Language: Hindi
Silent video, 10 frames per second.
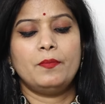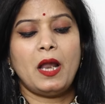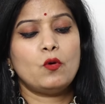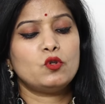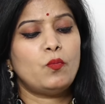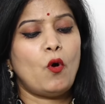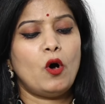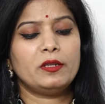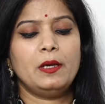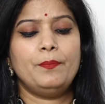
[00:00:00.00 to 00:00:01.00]
ब्लाउज
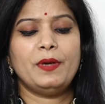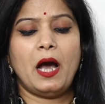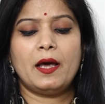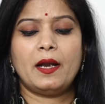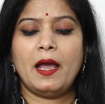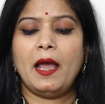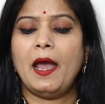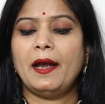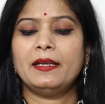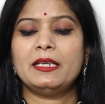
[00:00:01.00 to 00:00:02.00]
बहुत ही प्यारा है
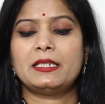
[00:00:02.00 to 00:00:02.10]
एंड